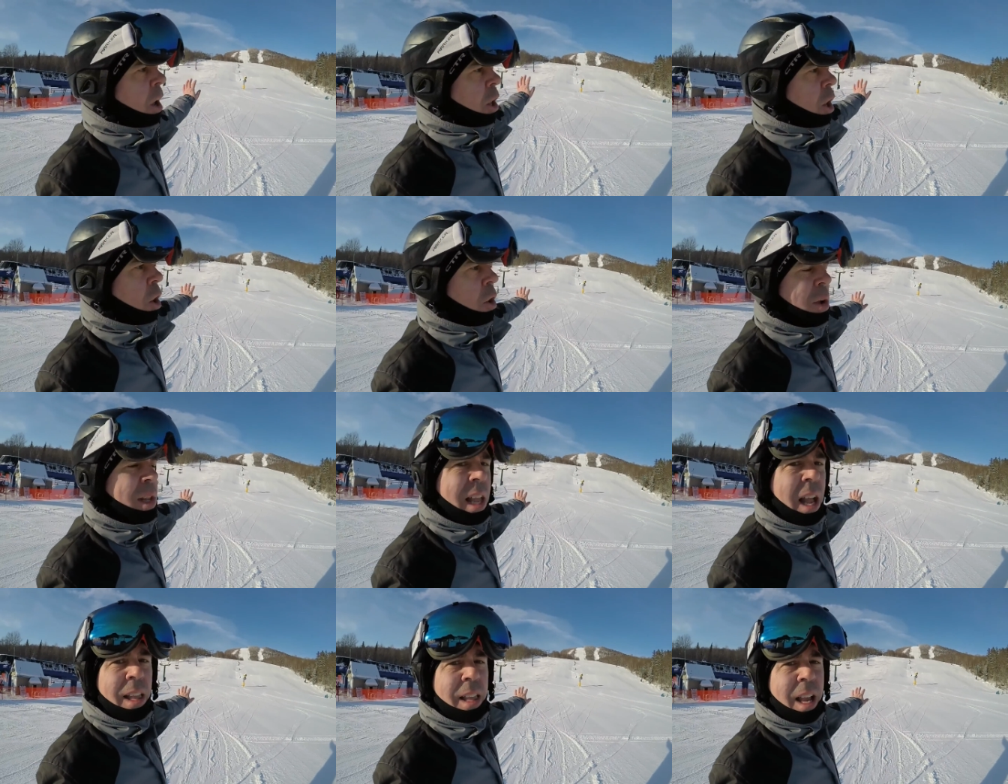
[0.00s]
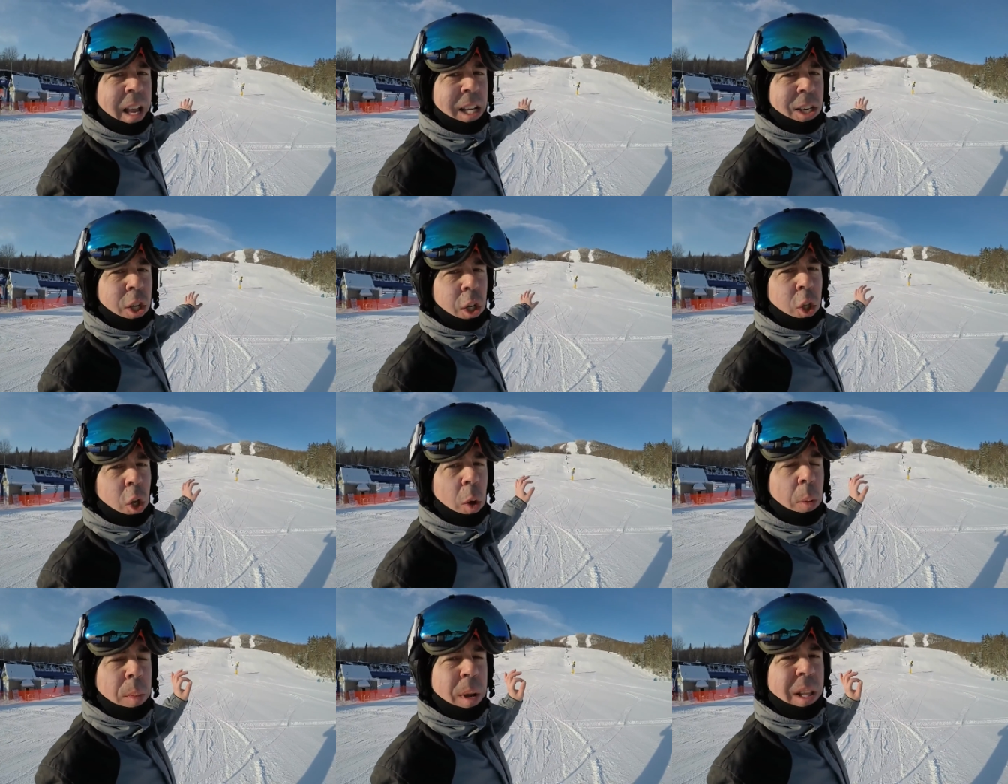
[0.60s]
Il y a eu de la neige qui
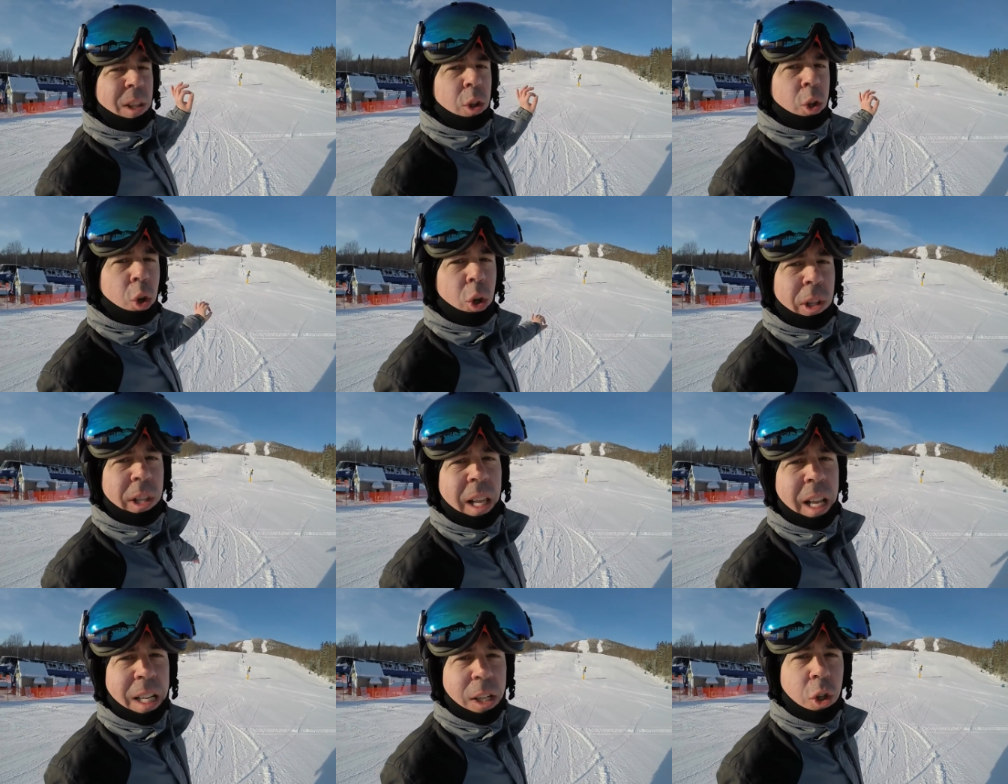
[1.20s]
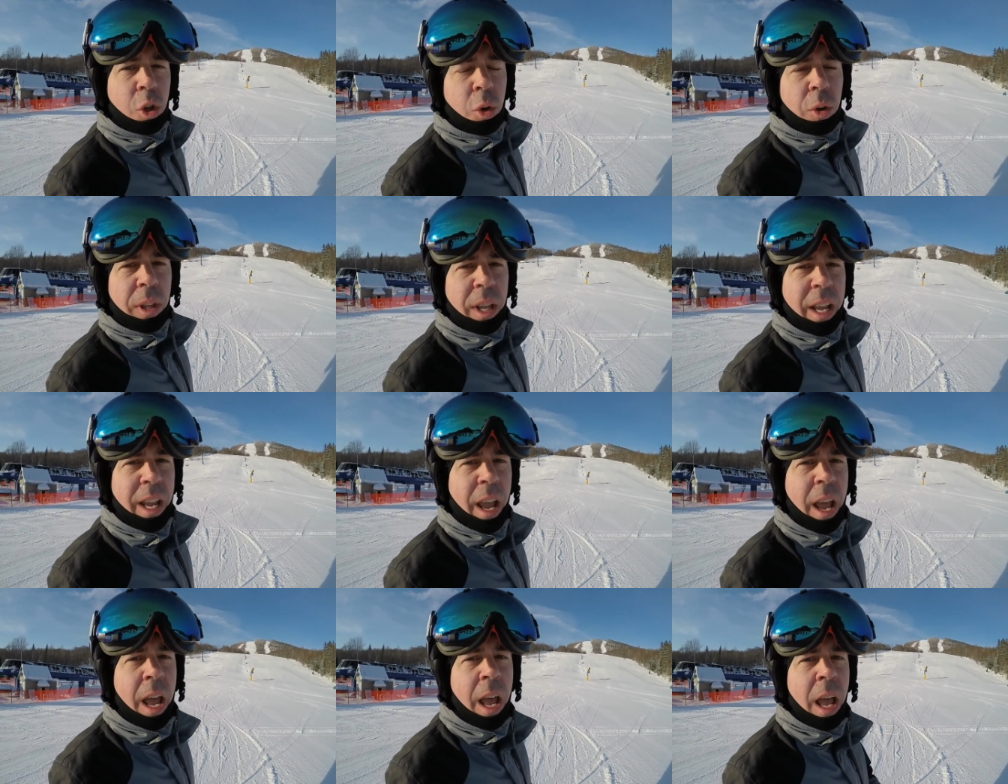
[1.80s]
est tombée toute la
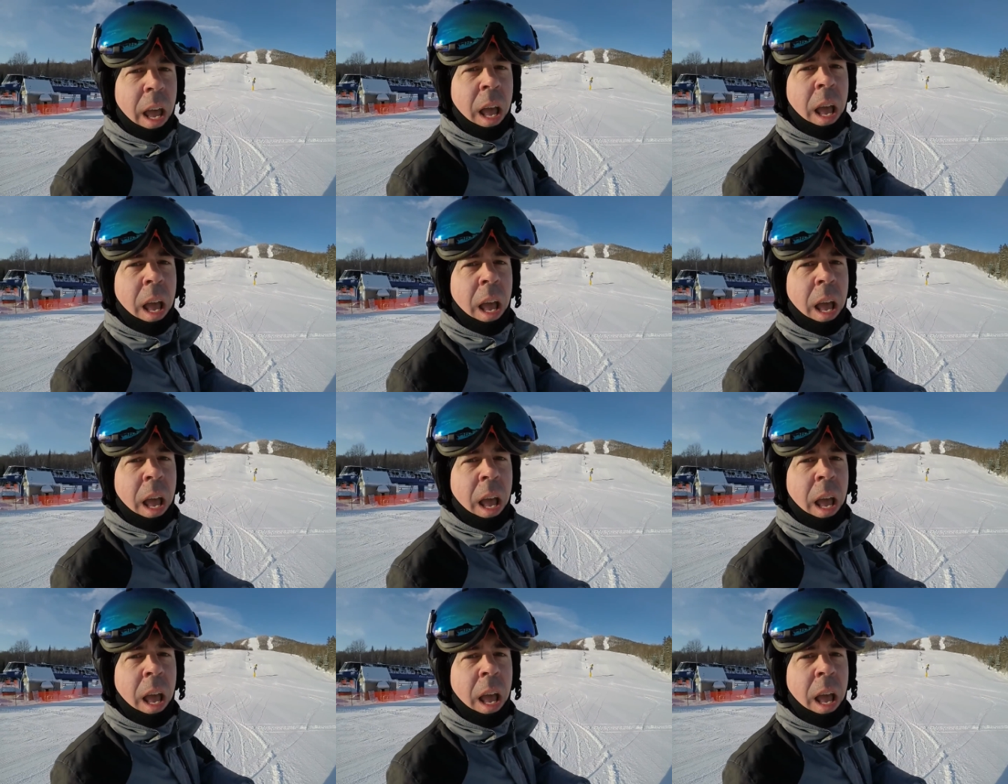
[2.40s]
journée.